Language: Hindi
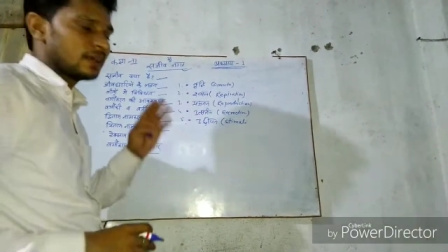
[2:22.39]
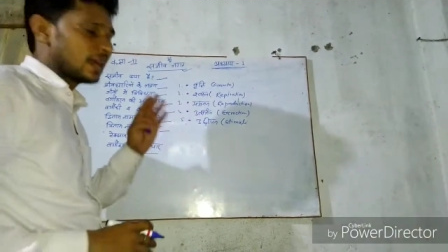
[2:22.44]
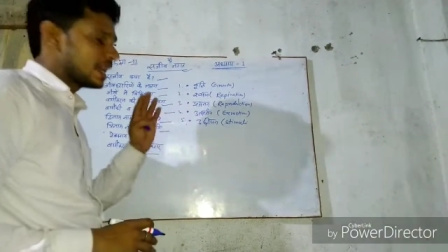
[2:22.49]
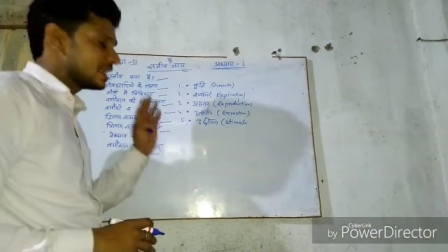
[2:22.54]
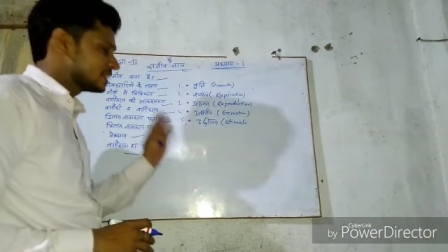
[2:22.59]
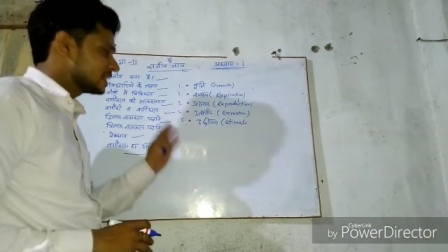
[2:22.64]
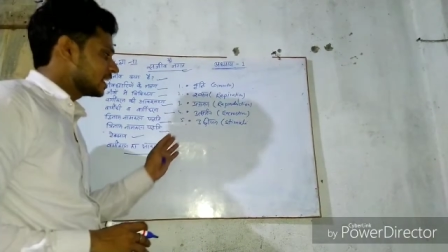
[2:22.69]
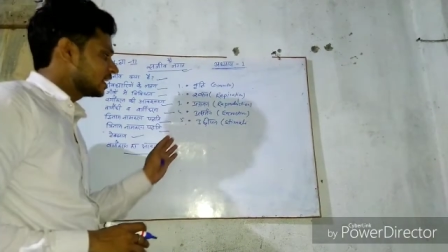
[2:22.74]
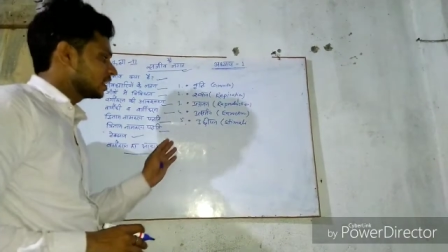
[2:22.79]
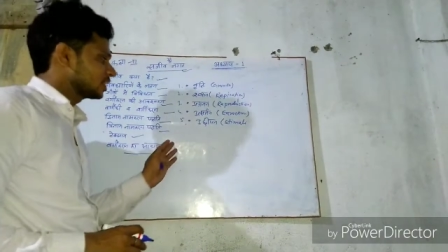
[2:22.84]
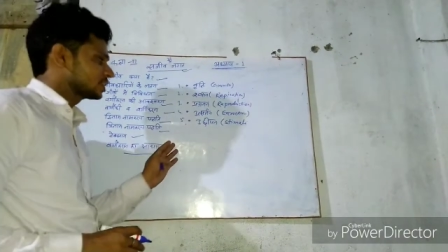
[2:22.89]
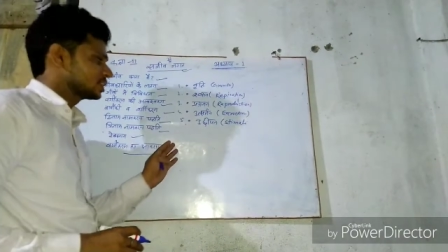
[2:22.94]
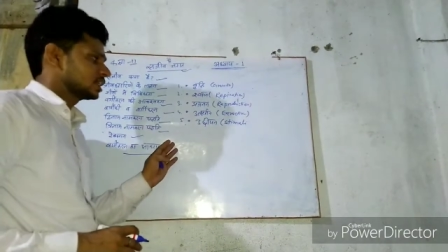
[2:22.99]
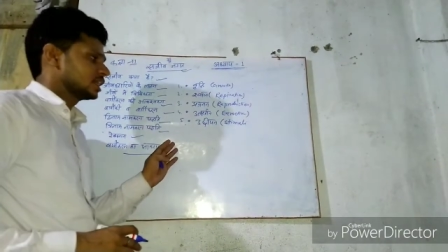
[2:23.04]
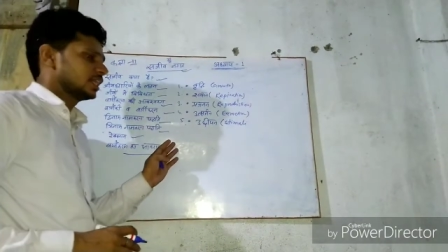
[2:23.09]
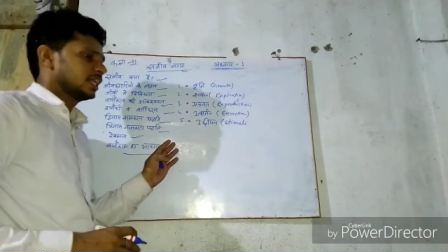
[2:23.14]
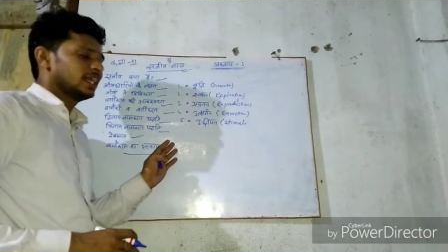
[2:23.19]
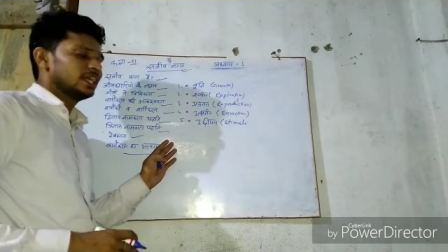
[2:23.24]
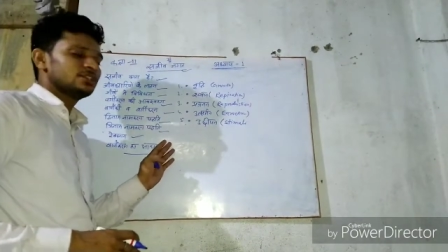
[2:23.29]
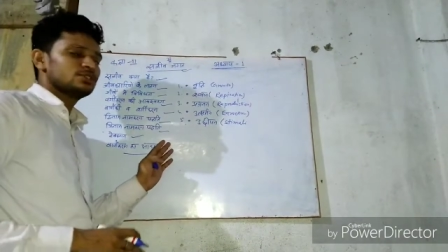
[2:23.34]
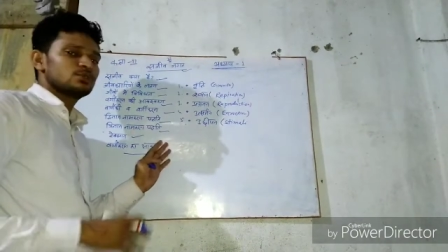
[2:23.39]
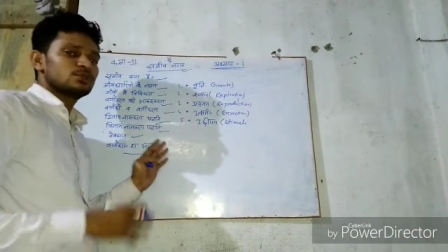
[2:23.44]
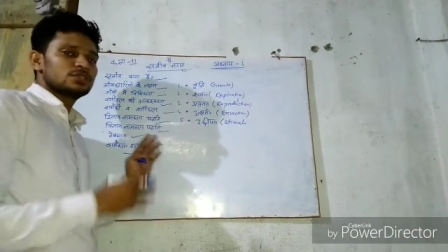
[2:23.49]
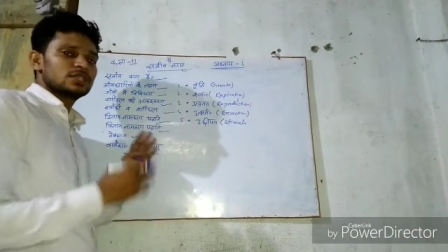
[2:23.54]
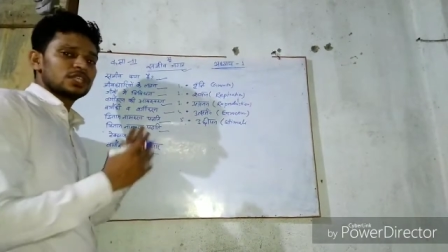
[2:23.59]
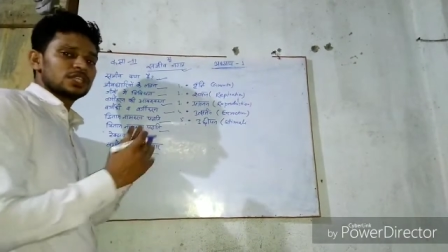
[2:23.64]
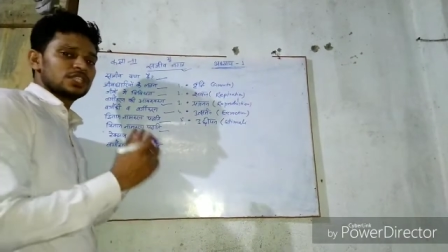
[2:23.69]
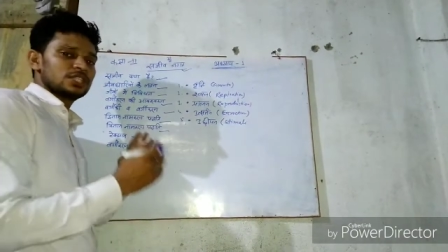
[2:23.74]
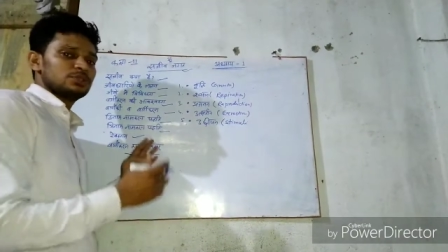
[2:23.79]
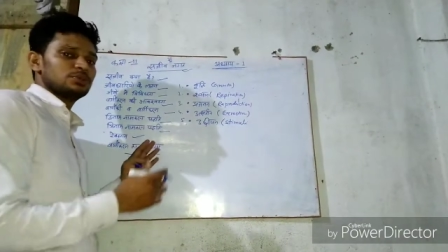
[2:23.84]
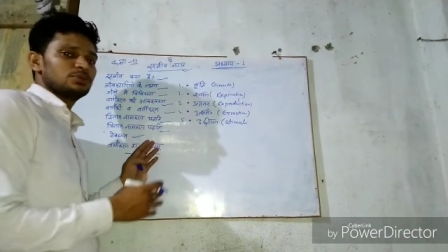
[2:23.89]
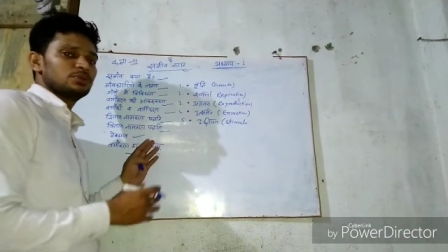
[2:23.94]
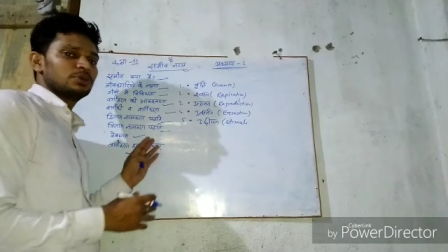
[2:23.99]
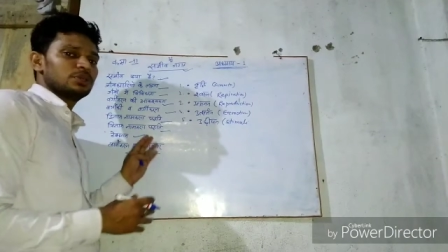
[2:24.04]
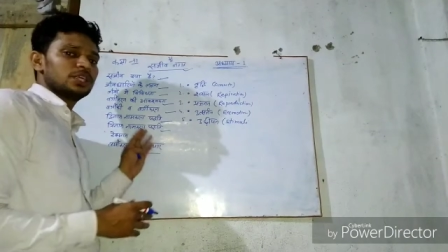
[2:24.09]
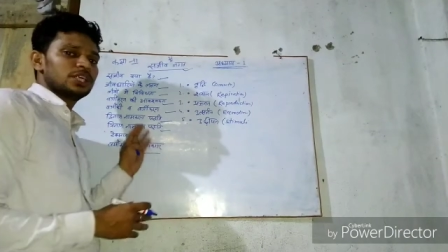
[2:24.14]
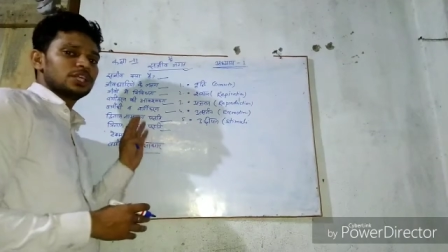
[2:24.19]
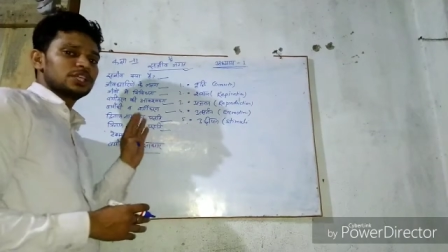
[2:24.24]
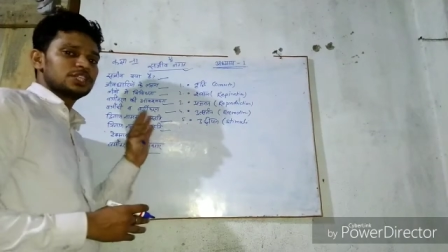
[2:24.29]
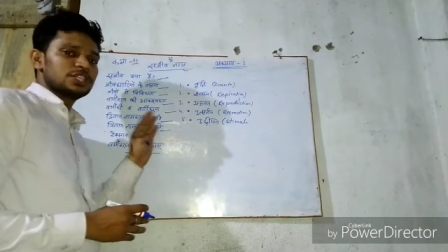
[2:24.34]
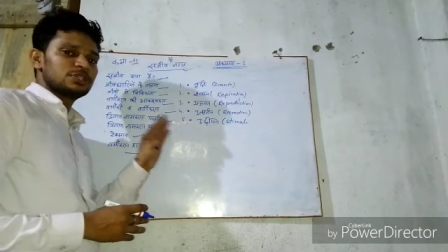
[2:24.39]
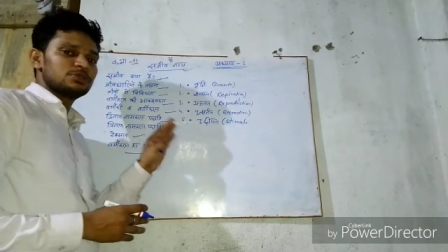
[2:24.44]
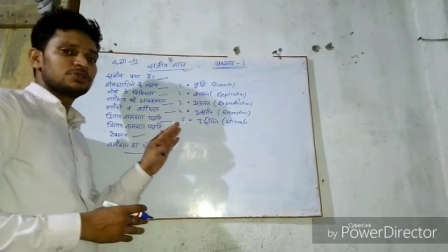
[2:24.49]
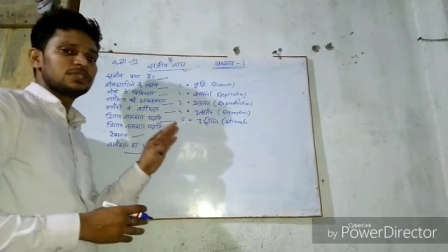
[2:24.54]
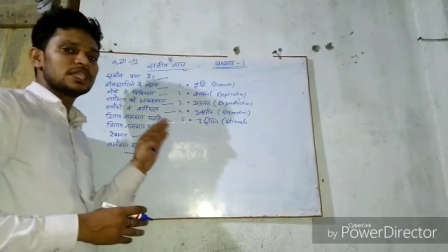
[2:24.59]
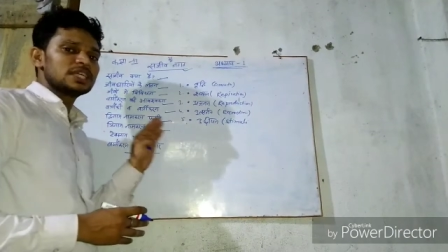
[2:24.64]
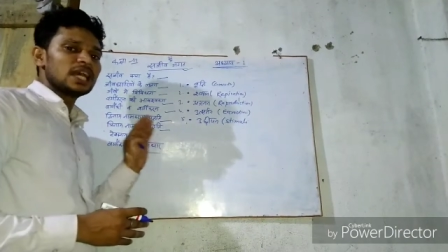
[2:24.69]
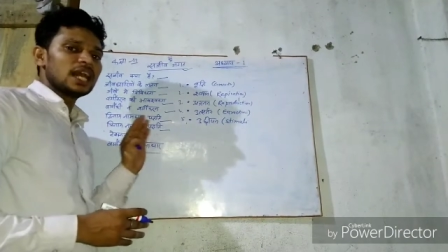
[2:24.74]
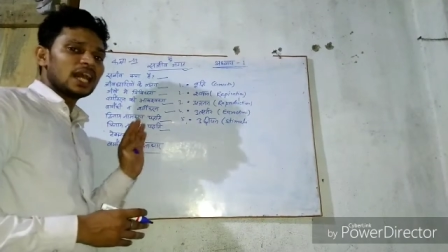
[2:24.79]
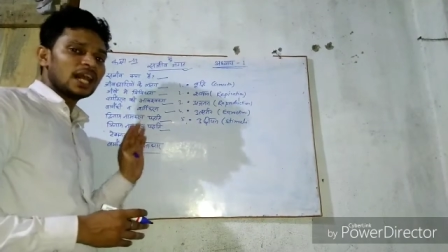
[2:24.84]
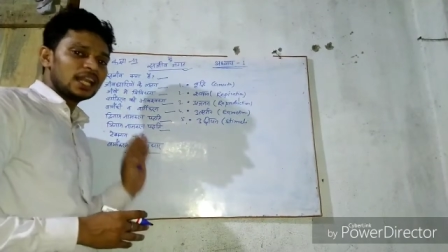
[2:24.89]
ऐसा लक्षण है जो सजीव को निर्जीव से